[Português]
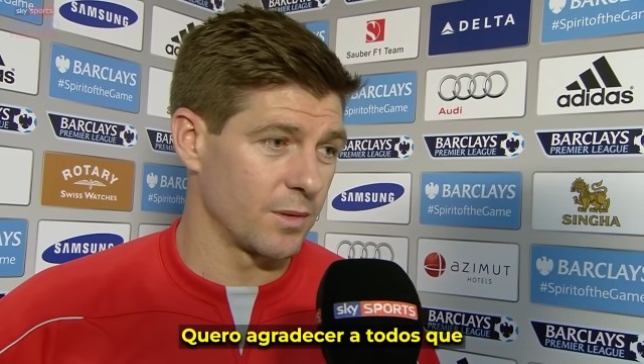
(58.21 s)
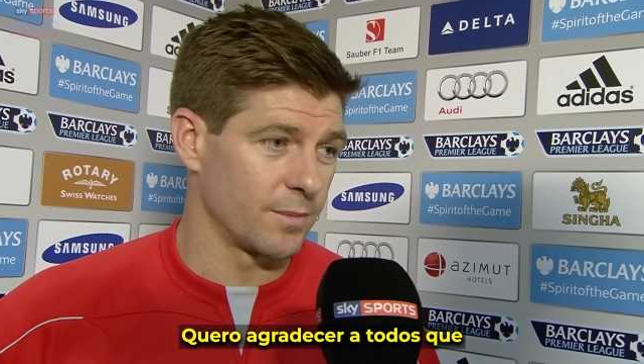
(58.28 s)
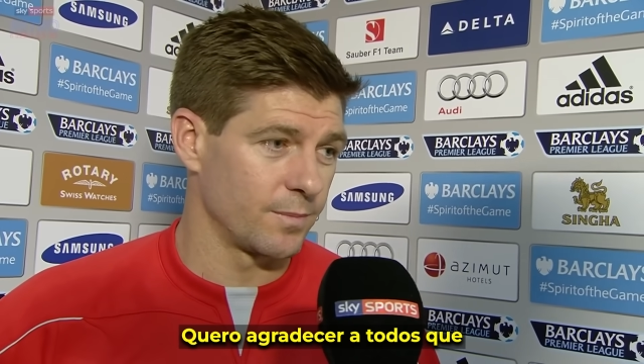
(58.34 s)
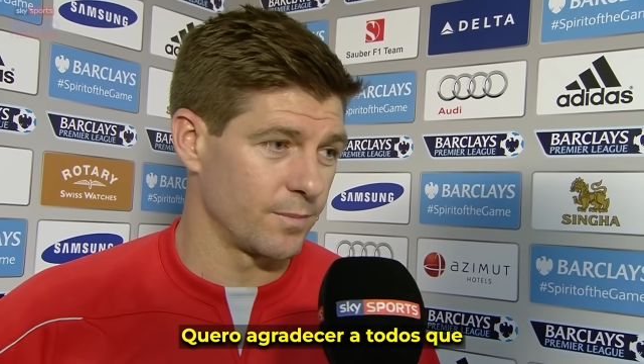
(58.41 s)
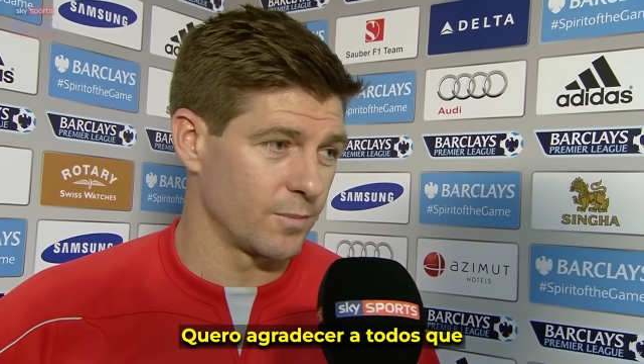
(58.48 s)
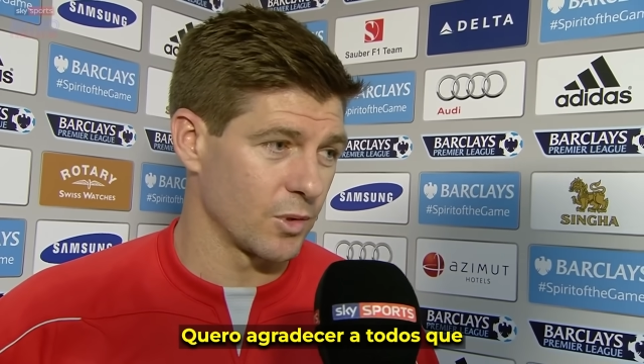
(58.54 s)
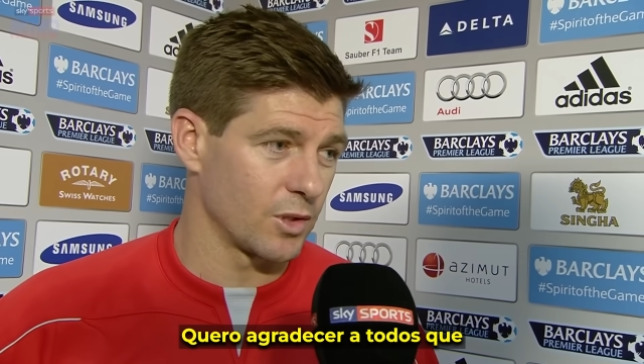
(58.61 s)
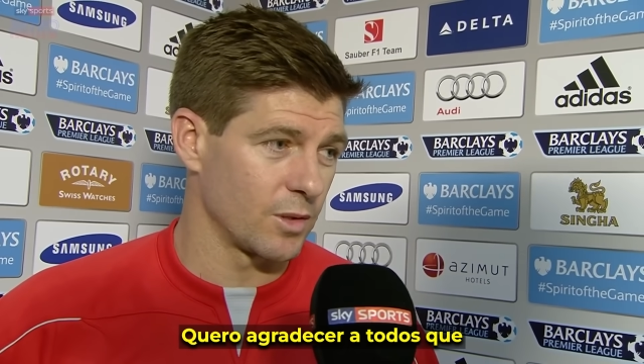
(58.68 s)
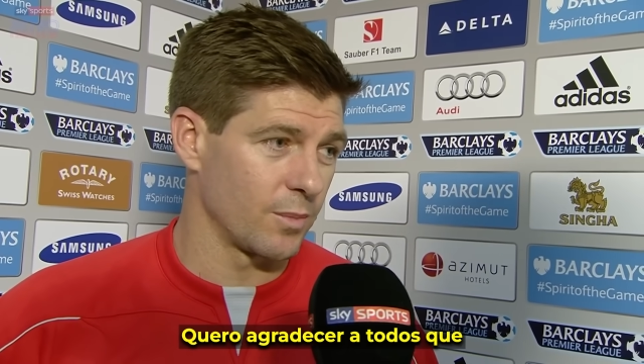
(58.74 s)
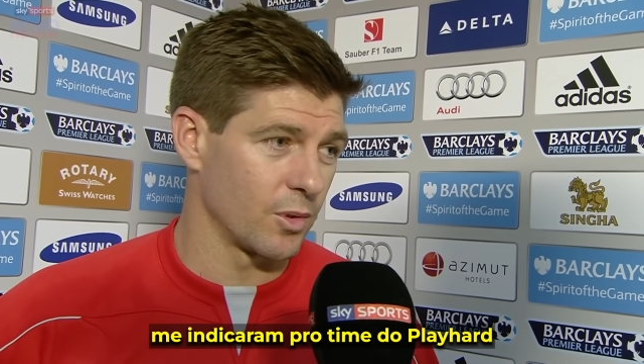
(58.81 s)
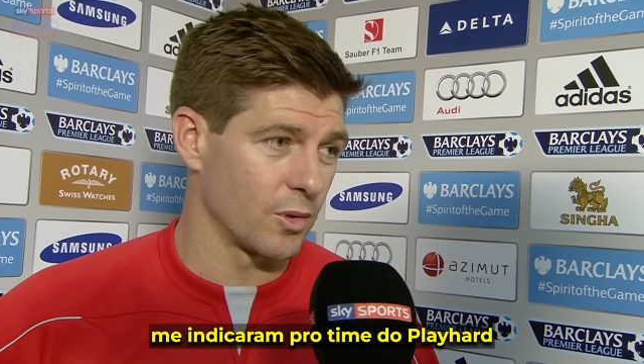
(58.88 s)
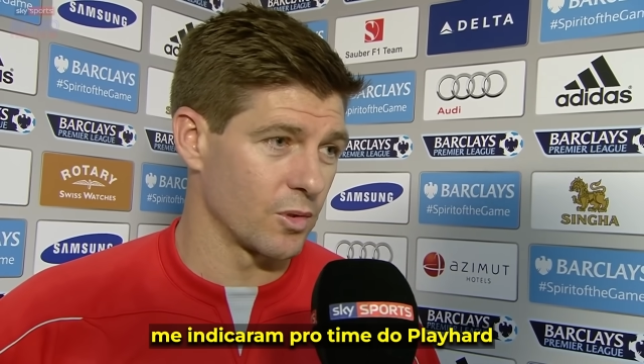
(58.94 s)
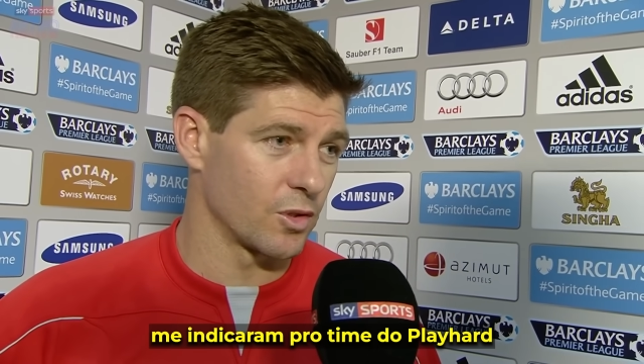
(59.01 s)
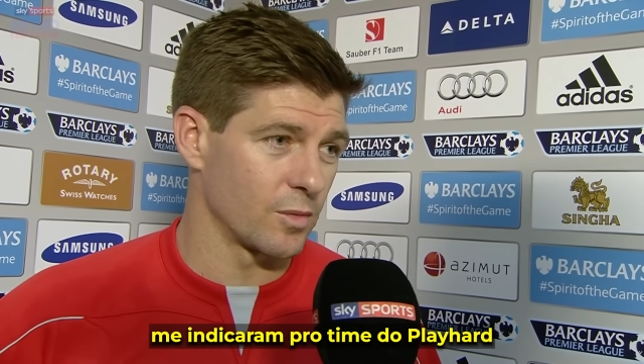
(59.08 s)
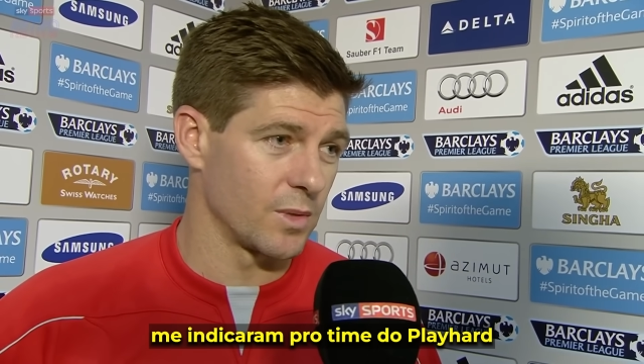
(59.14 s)
but what's
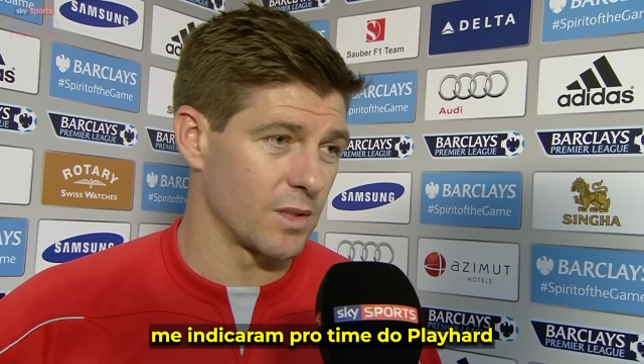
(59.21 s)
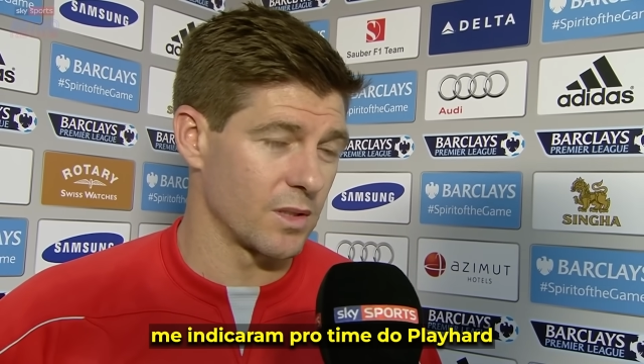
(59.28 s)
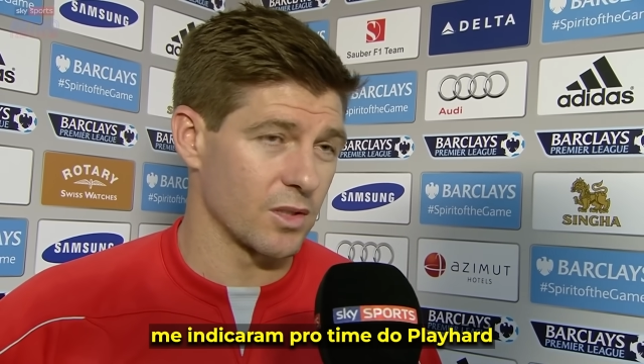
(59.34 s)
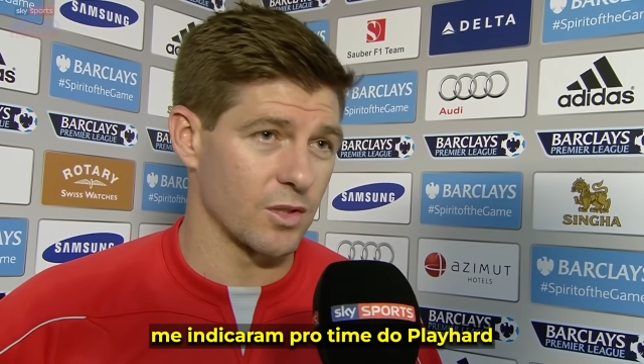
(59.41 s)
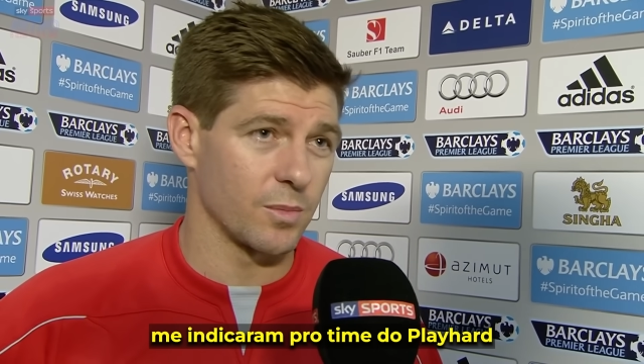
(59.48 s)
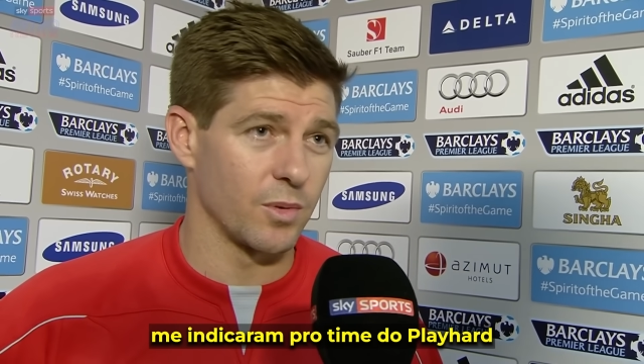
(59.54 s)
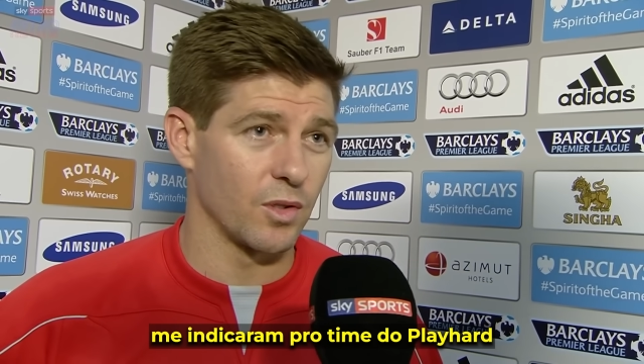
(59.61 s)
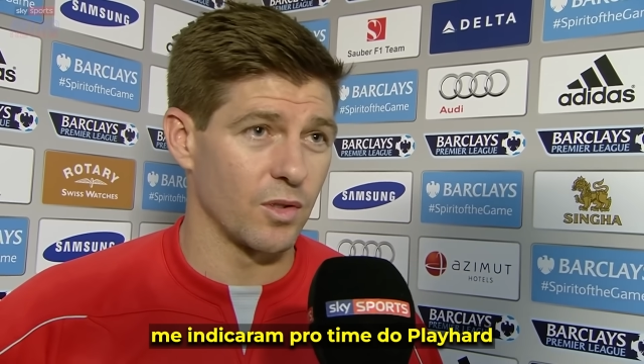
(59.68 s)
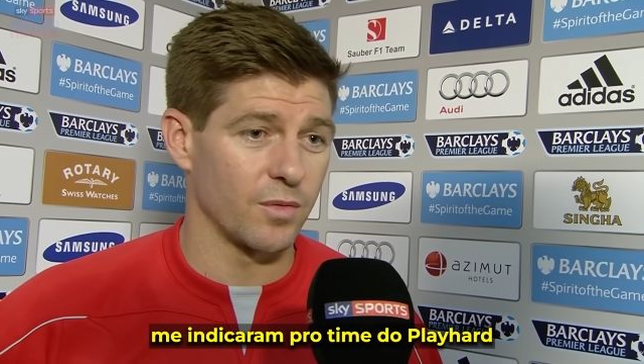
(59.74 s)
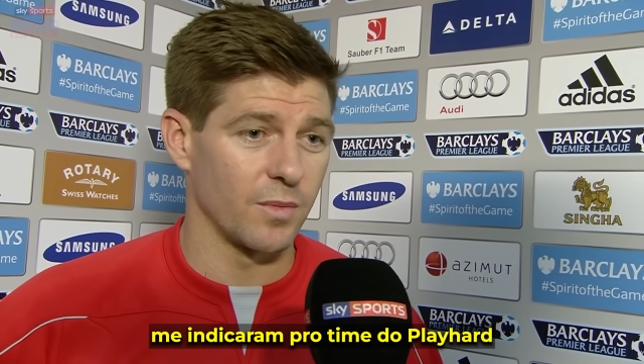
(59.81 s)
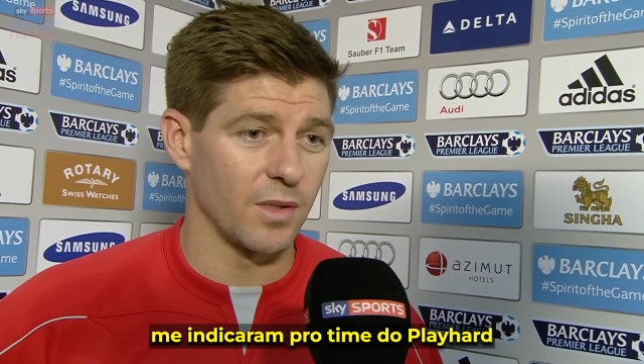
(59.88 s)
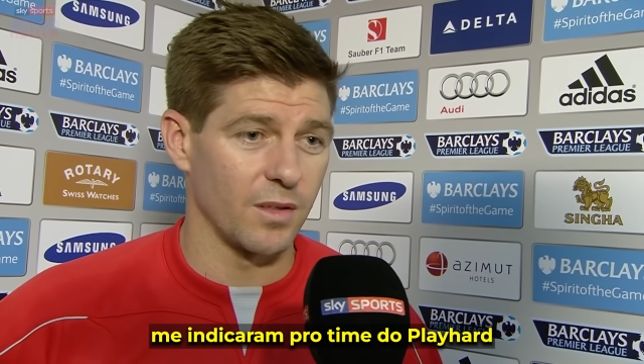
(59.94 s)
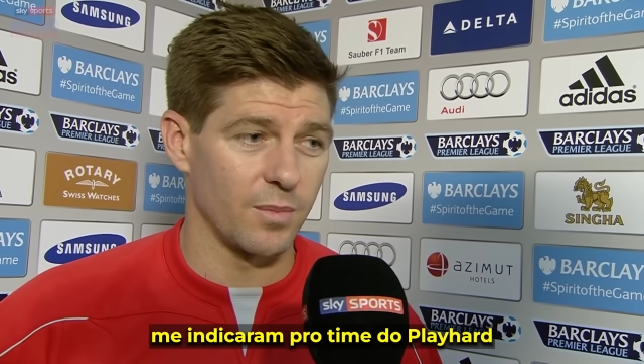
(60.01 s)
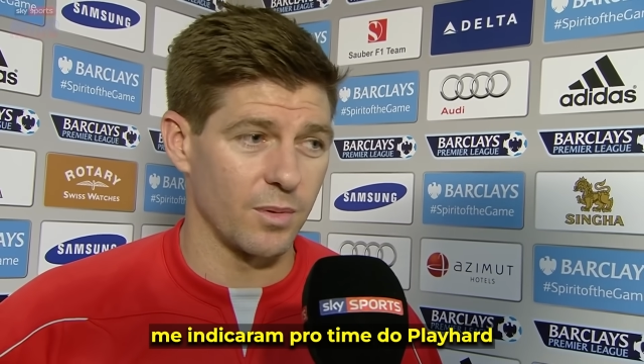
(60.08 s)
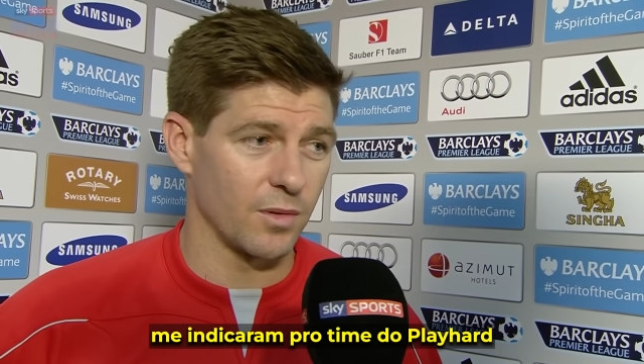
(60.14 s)
important to me is the support
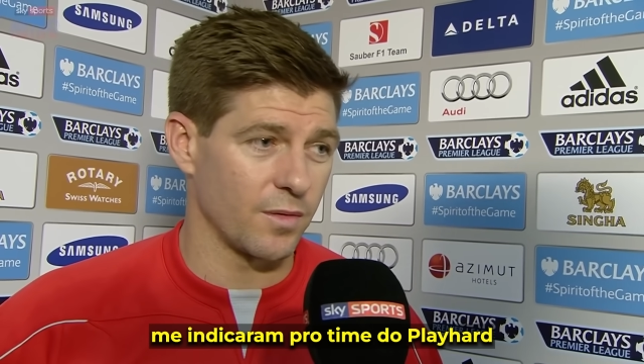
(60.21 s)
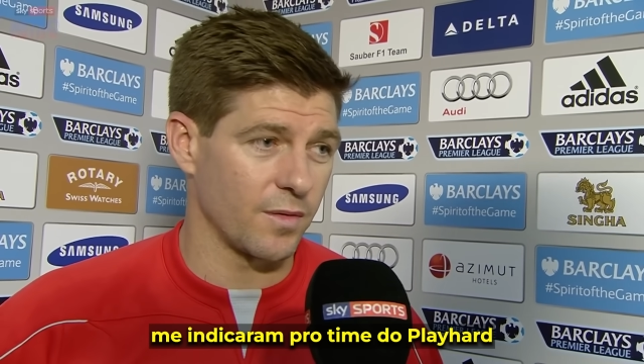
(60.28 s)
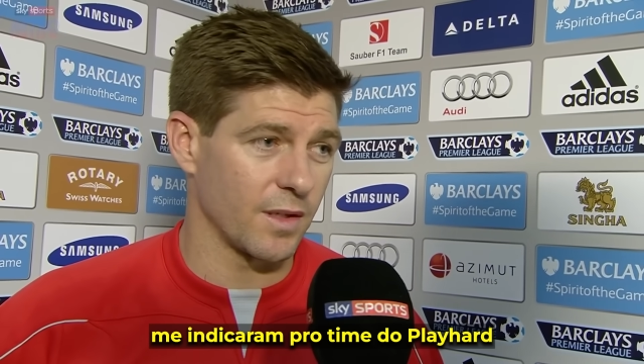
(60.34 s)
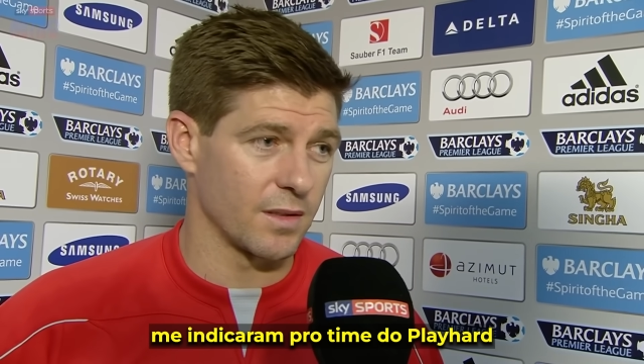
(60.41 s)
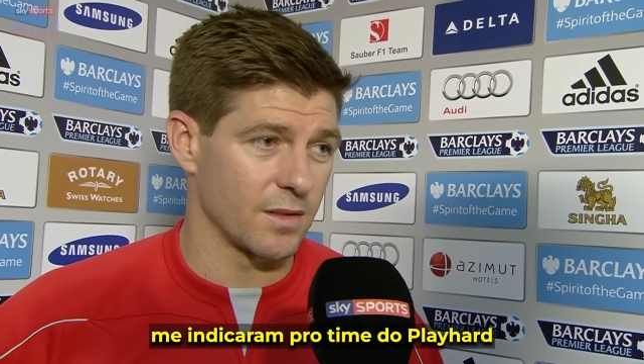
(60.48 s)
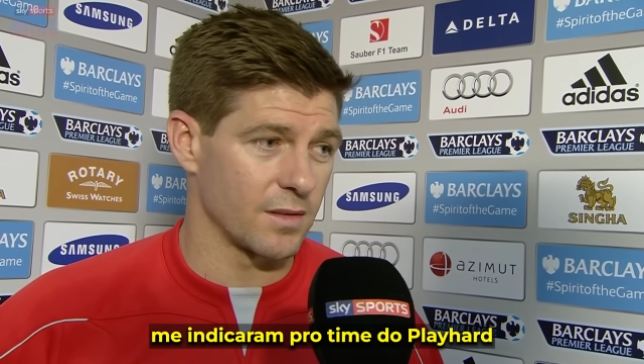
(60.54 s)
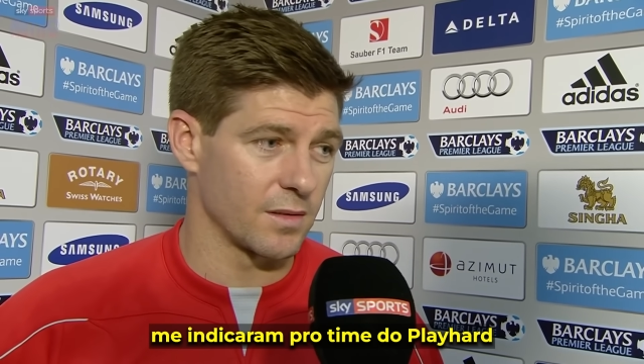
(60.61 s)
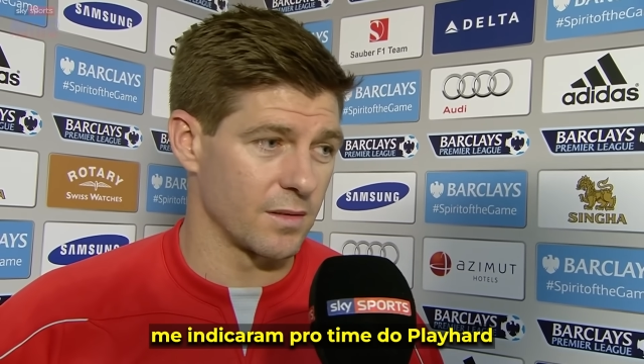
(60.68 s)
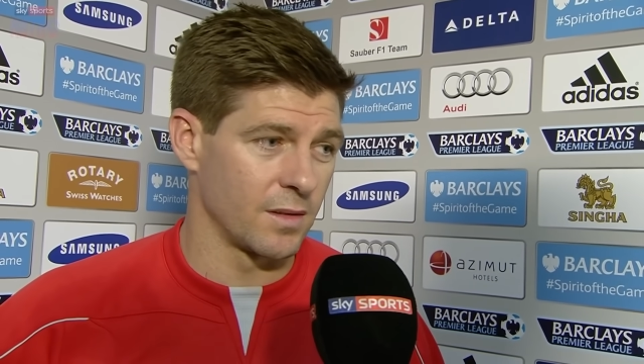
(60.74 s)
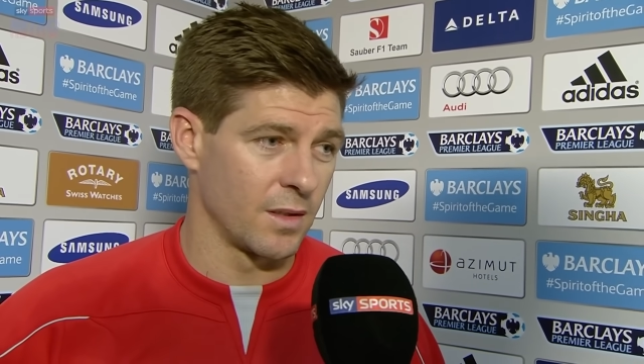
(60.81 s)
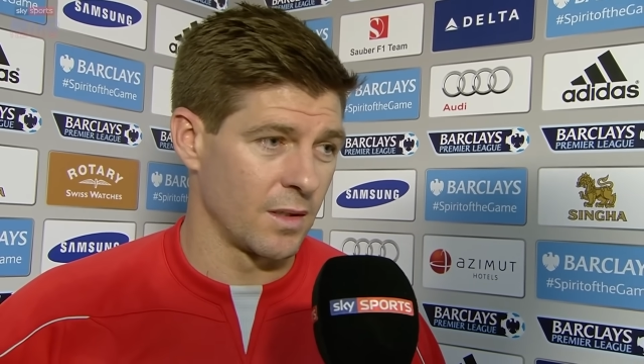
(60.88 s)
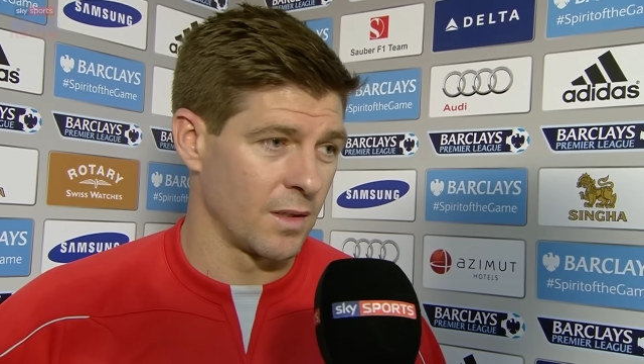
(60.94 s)
from the Liverpool fans and